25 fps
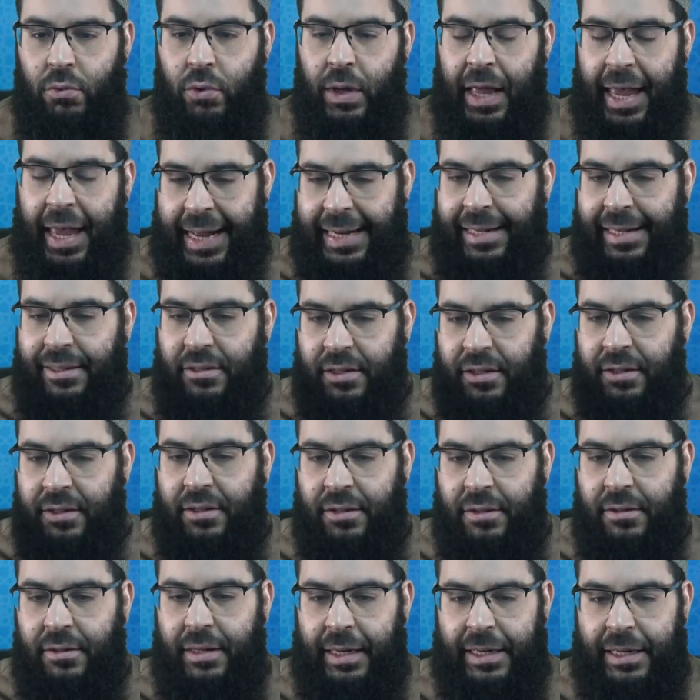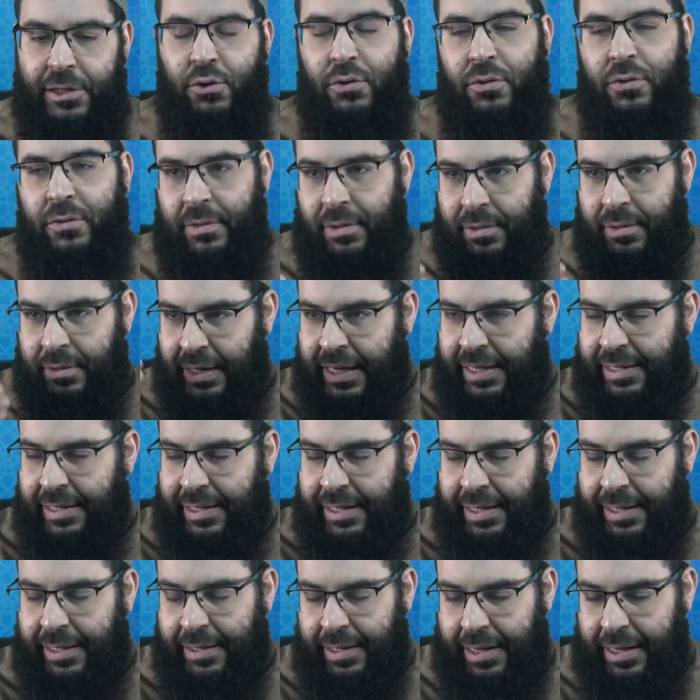Ältere, also
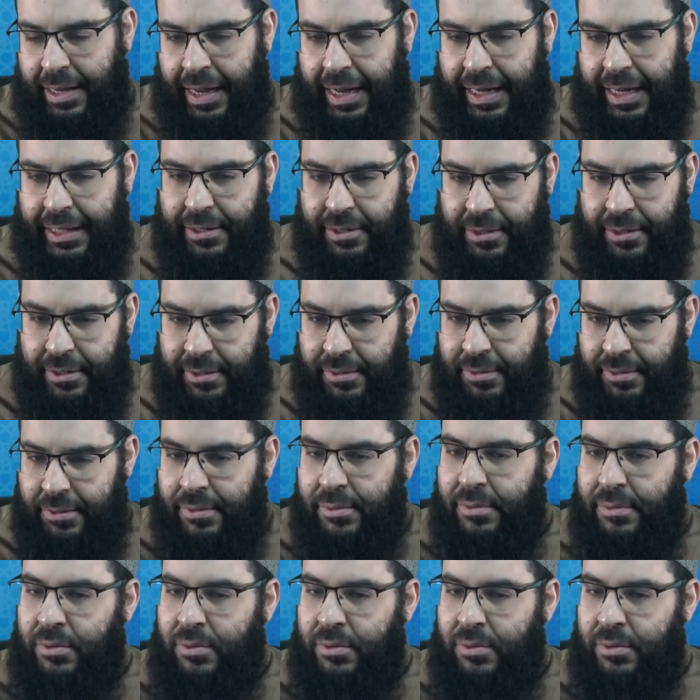es hatte